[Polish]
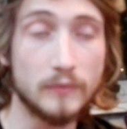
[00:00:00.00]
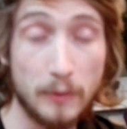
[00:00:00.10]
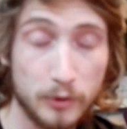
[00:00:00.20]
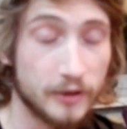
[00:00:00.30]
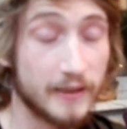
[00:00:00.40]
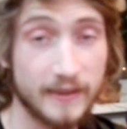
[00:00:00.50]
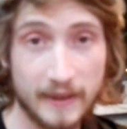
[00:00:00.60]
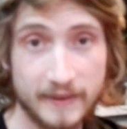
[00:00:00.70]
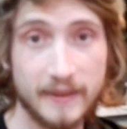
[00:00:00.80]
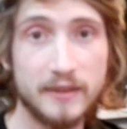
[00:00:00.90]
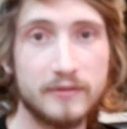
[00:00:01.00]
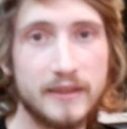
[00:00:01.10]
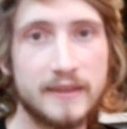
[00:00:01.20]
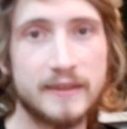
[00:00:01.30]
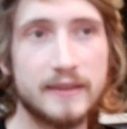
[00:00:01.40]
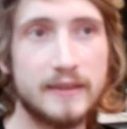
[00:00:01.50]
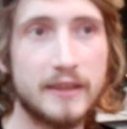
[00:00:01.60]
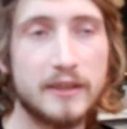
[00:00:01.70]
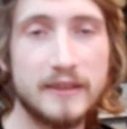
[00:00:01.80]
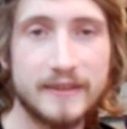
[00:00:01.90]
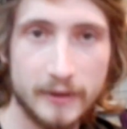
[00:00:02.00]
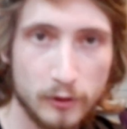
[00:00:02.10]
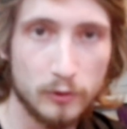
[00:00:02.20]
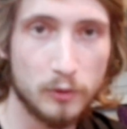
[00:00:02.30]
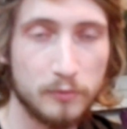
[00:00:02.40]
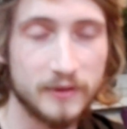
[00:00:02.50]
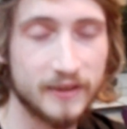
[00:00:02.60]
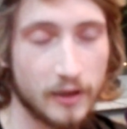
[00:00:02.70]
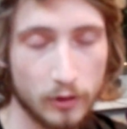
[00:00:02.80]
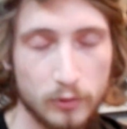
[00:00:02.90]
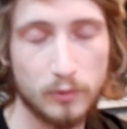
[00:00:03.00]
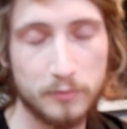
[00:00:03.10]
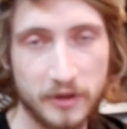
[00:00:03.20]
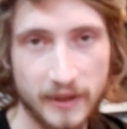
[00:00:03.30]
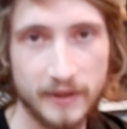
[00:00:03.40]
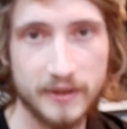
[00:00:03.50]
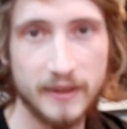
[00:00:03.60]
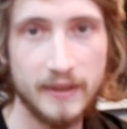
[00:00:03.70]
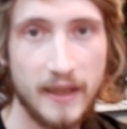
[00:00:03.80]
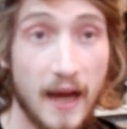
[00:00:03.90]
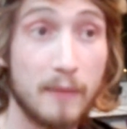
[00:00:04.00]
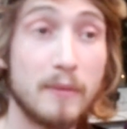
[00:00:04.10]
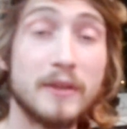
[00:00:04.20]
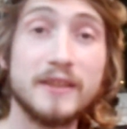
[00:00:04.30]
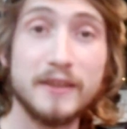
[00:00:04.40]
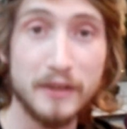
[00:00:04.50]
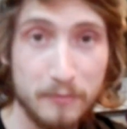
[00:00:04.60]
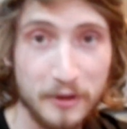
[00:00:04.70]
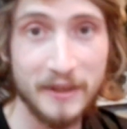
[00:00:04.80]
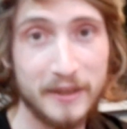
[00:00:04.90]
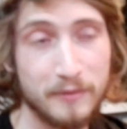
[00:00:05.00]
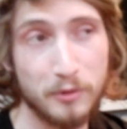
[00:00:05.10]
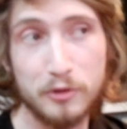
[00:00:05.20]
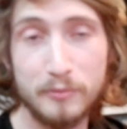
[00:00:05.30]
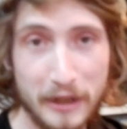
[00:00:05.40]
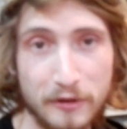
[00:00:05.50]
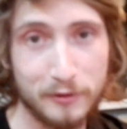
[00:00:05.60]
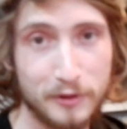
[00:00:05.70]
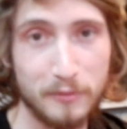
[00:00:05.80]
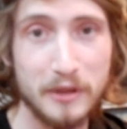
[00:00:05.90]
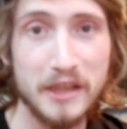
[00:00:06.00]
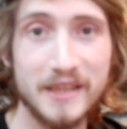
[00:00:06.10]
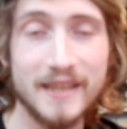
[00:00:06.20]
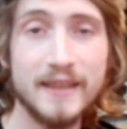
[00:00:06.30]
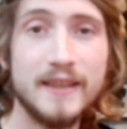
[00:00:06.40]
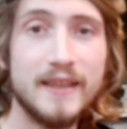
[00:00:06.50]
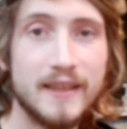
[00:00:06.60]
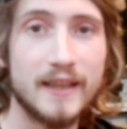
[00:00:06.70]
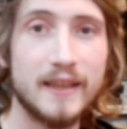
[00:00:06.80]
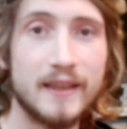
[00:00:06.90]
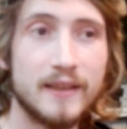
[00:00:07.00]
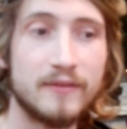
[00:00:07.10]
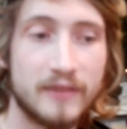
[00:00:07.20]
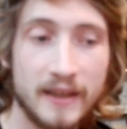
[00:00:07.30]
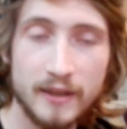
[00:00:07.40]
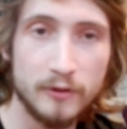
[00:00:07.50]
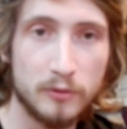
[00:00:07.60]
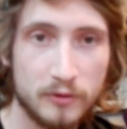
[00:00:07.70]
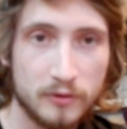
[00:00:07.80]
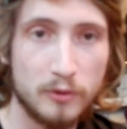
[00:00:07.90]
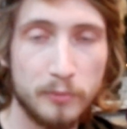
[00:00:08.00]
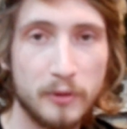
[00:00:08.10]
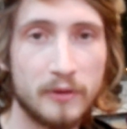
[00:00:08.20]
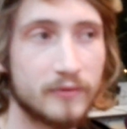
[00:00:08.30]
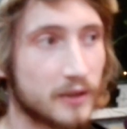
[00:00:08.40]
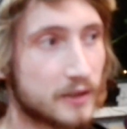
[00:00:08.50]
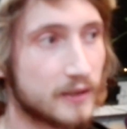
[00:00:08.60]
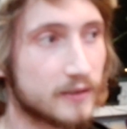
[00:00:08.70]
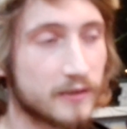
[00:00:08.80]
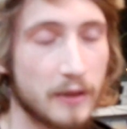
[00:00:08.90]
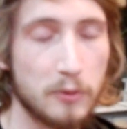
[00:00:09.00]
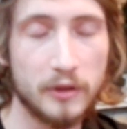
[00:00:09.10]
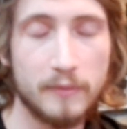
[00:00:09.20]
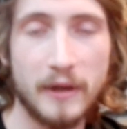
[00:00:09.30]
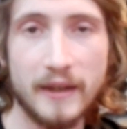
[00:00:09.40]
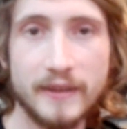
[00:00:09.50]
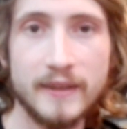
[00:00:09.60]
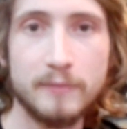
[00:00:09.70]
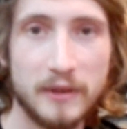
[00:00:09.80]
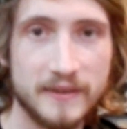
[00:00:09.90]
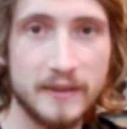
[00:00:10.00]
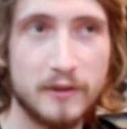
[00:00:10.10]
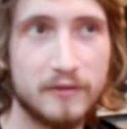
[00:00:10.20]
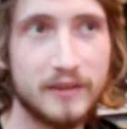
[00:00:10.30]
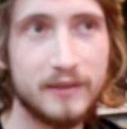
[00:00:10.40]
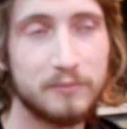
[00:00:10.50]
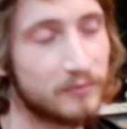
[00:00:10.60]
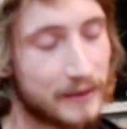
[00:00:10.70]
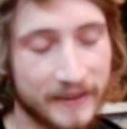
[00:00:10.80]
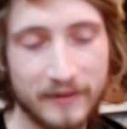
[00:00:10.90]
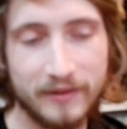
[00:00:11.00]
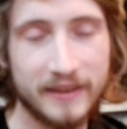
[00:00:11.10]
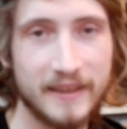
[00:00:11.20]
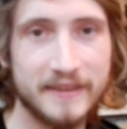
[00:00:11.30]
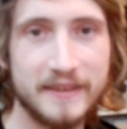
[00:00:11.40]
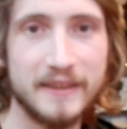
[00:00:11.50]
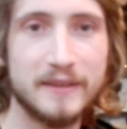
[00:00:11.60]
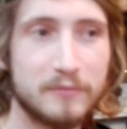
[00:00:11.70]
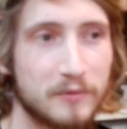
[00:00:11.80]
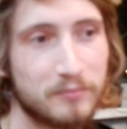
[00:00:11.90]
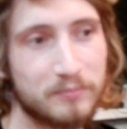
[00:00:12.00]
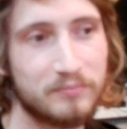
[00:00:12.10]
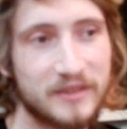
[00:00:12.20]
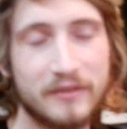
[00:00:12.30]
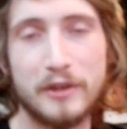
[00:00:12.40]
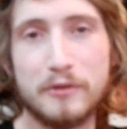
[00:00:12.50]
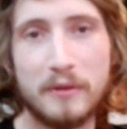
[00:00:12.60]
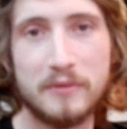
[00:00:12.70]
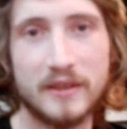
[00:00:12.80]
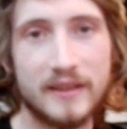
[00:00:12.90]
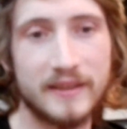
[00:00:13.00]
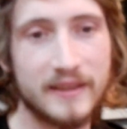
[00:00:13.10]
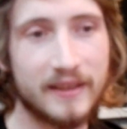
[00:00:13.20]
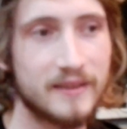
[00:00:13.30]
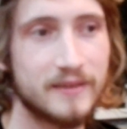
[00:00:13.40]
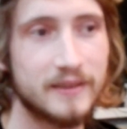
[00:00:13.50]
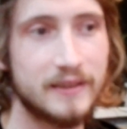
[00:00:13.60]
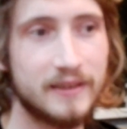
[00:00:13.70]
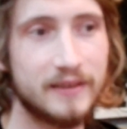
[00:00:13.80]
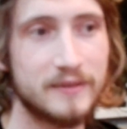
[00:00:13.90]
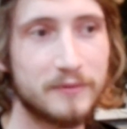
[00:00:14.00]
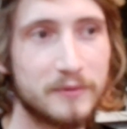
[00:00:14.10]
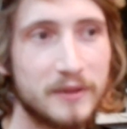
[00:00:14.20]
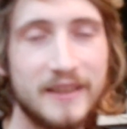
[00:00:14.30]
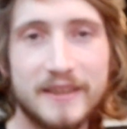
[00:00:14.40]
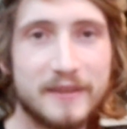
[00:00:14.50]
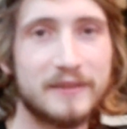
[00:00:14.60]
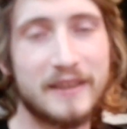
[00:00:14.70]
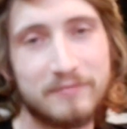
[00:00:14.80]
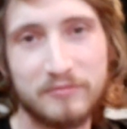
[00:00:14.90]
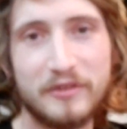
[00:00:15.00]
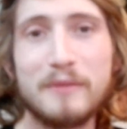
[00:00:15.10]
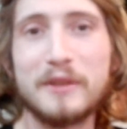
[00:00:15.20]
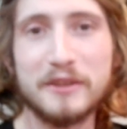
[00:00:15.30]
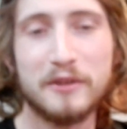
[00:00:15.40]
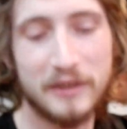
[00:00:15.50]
a później je skręcać, więc jeśli styrodur, styrodur przyjedzie, a mam nadzieję, że przyjedzie, bo już miesiąc do mnie idzie, e, Wręgi już kupiłem właśnie, zostały odebrane, plastikowe, plastik fantastic. No, stwierdziłem, że jednak e, film jest o